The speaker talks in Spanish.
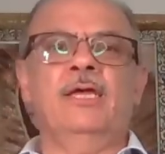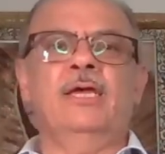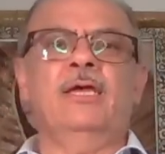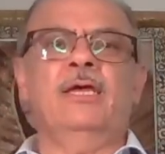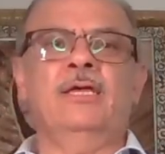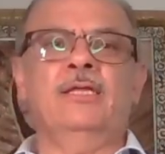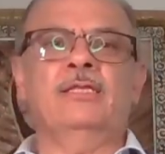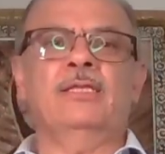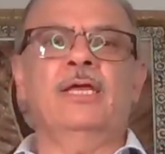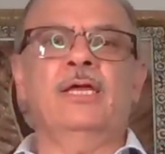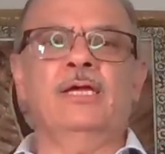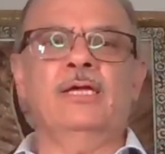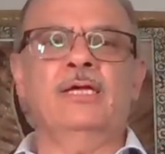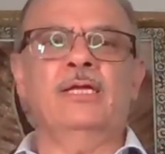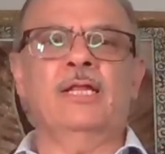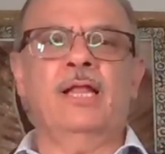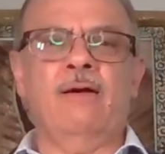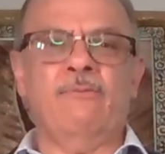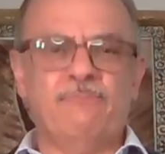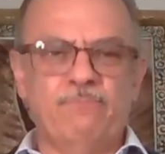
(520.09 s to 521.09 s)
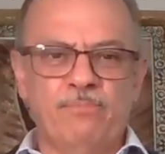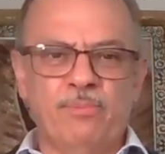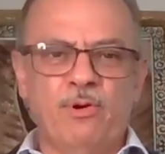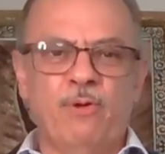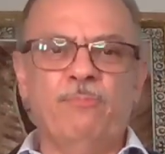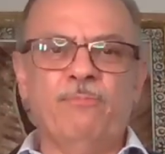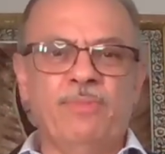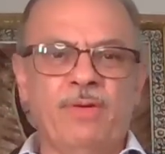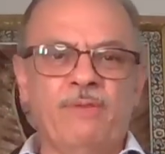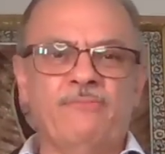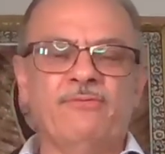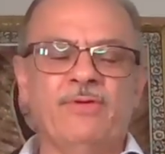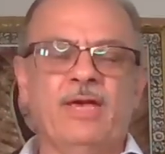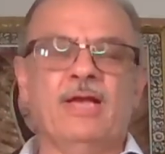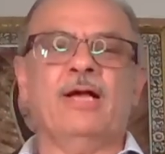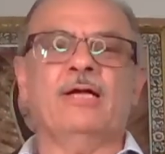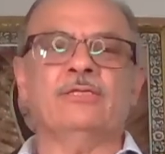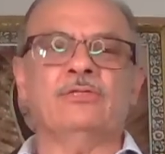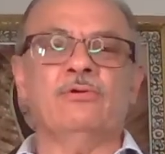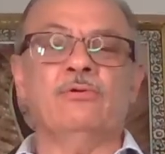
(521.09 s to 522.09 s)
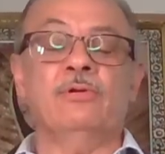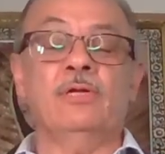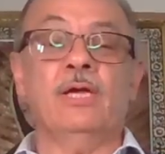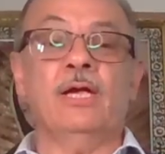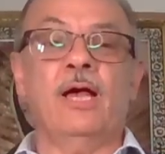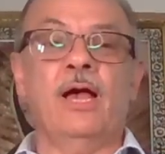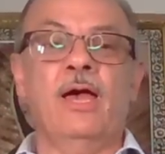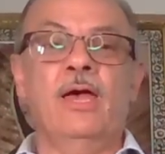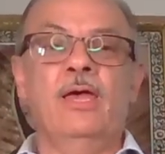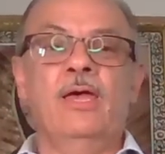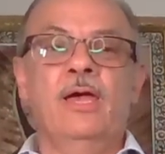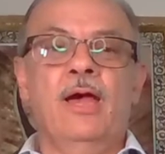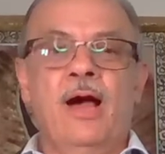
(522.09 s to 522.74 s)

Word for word: de, la propia fe católica,